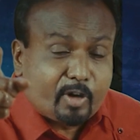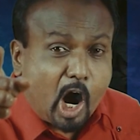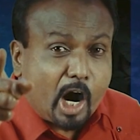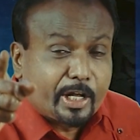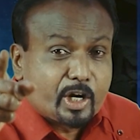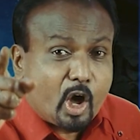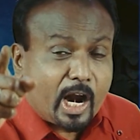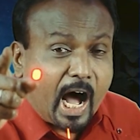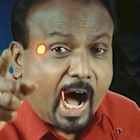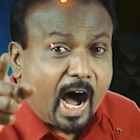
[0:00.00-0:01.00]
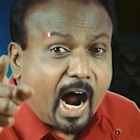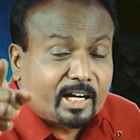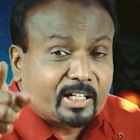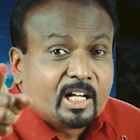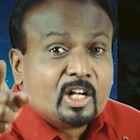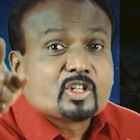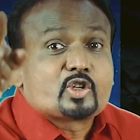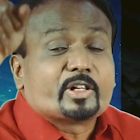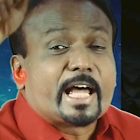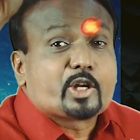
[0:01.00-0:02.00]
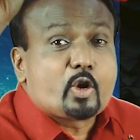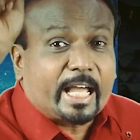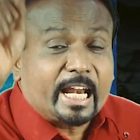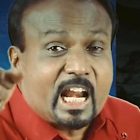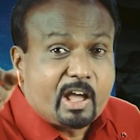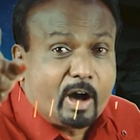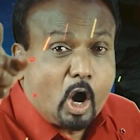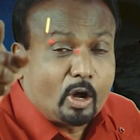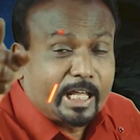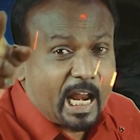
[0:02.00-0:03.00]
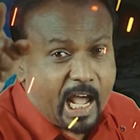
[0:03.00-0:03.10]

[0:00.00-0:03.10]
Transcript: of god in your heart so that you can live a holy